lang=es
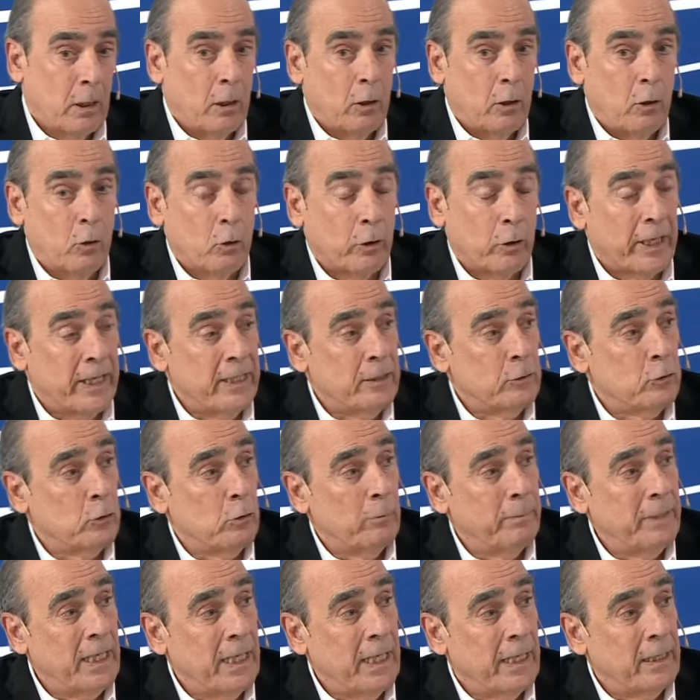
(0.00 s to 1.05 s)
lo que hizo
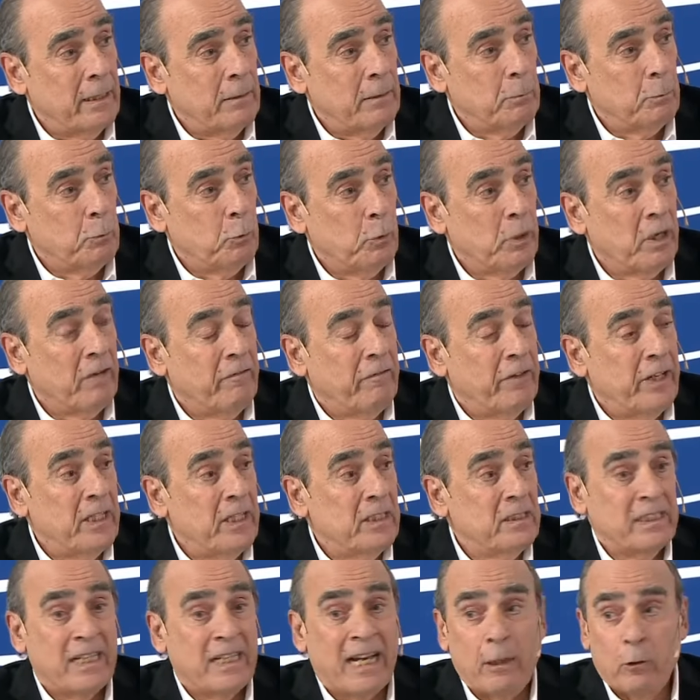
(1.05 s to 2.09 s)
Milei fue
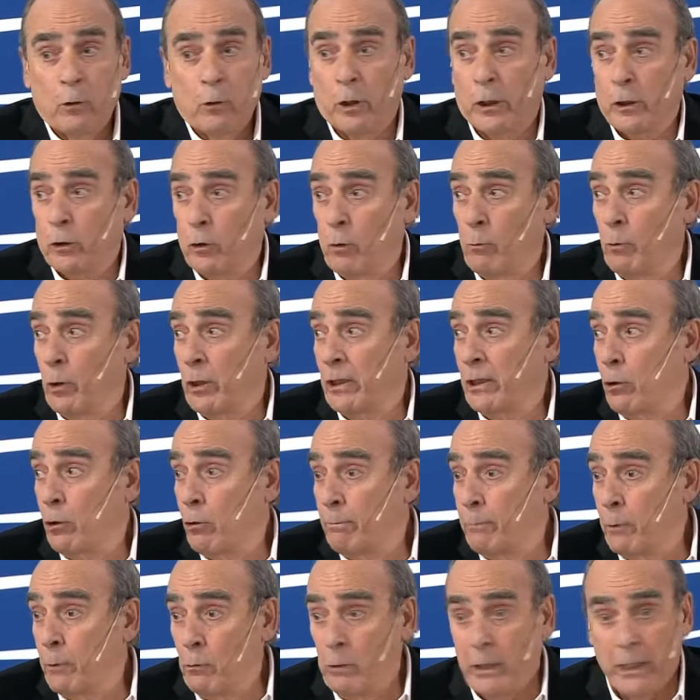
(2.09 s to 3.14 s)
referirse a algo que tomó Estado
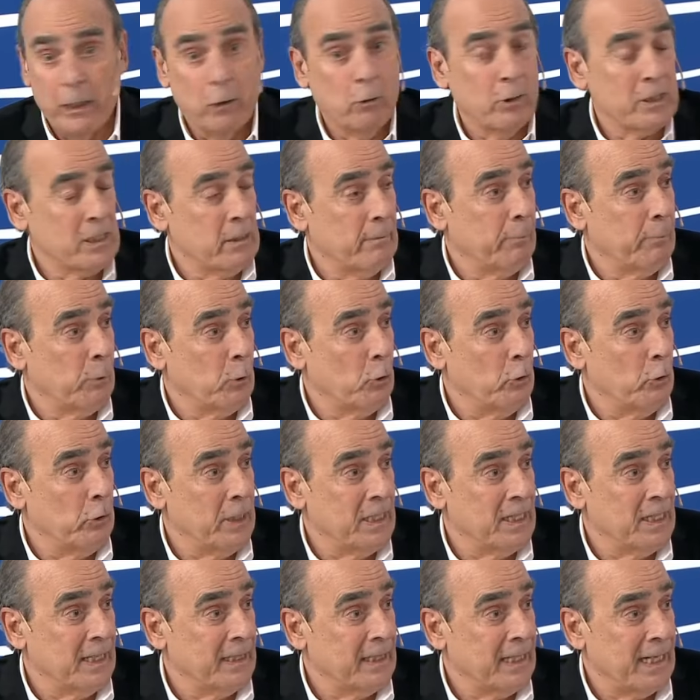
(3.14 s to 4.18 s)
Público hace pocos
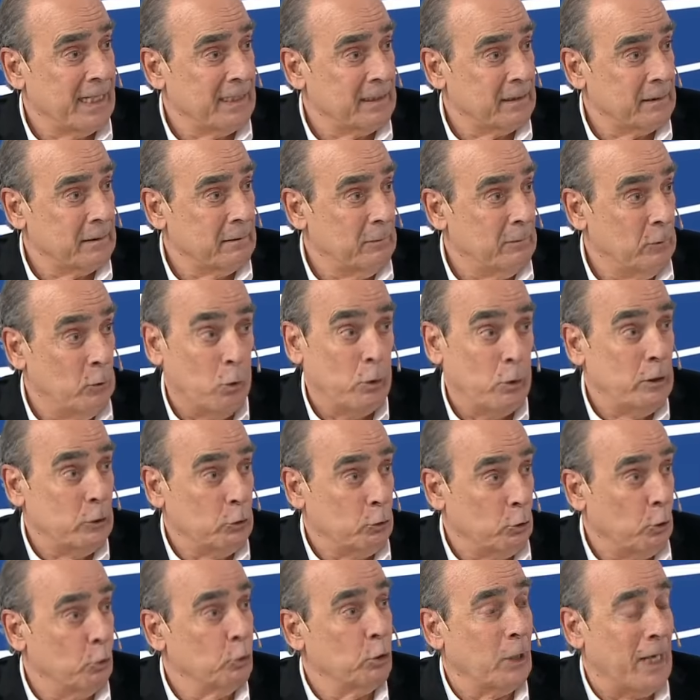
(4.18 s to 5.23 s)
días atrás, no
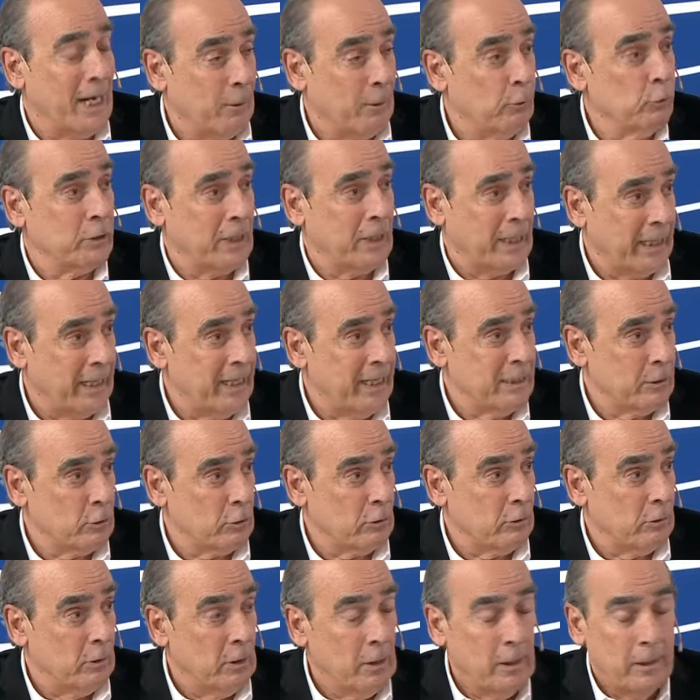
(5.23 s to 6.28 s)
hizo otra cosa que
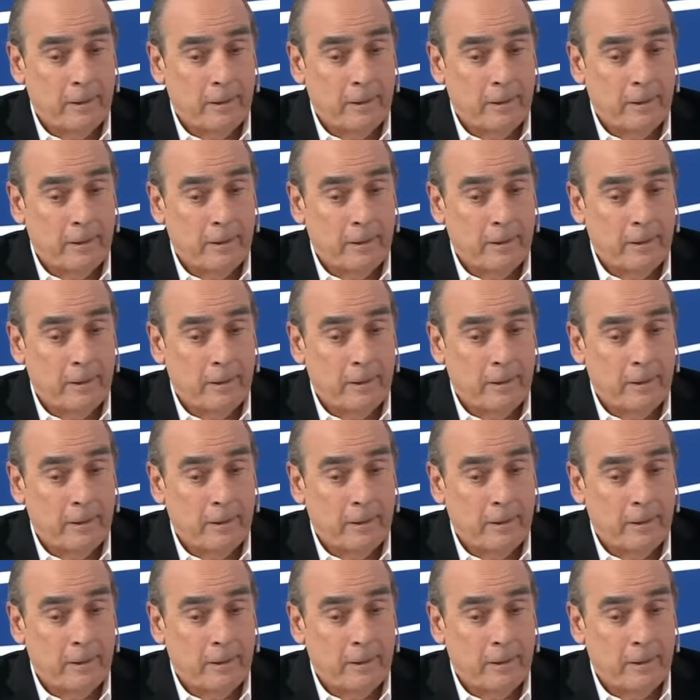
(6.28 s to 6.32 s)
eso.